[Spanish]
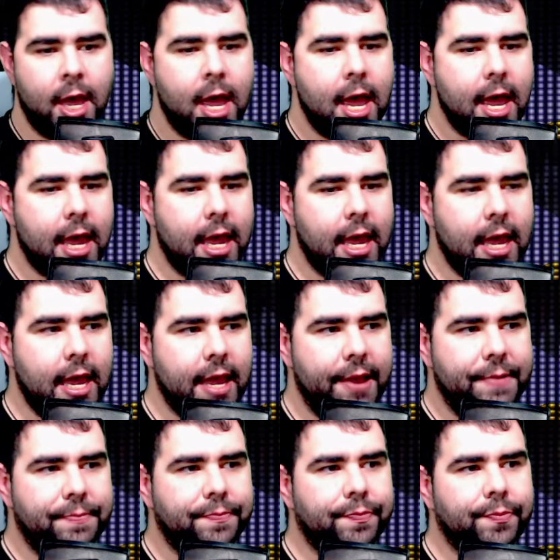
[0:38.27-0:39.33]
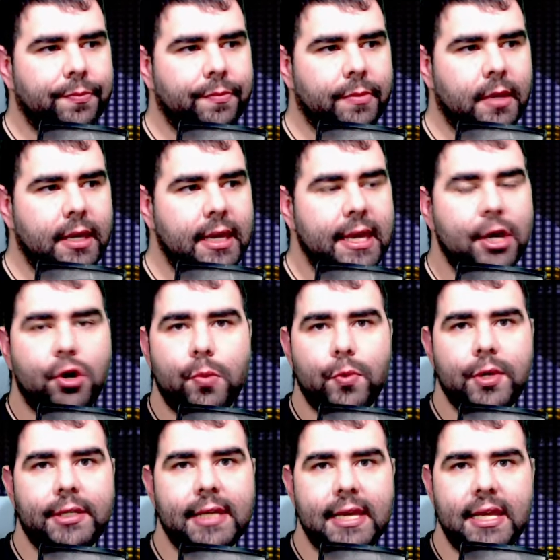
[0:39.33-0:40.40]
Em, y como
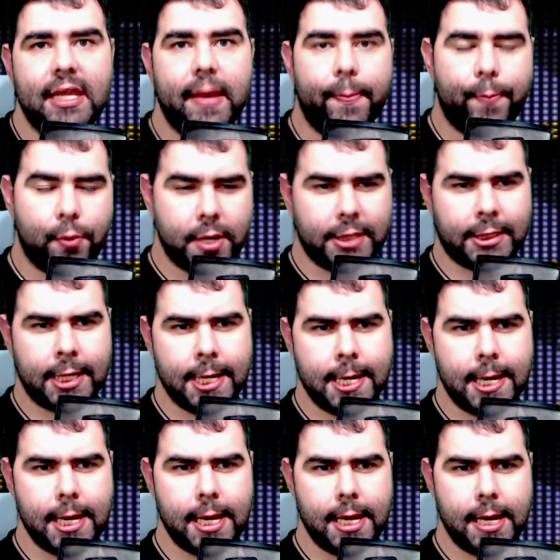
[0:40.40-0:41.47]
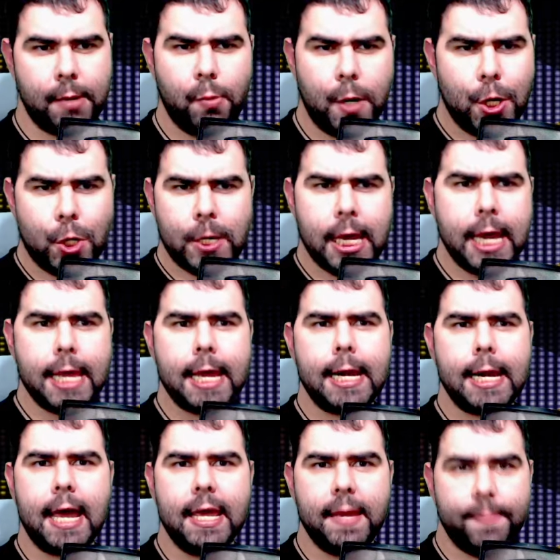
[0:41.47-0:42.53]
es, y después y bueno, quedan
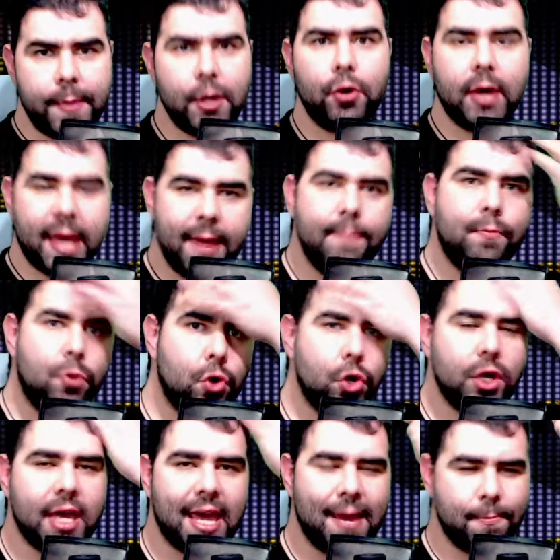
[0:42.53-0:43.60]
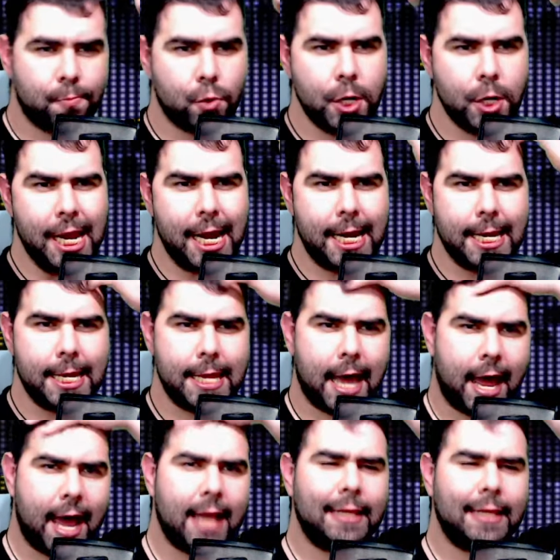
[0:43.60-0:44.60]
ahí, pero es muy, es muy querida.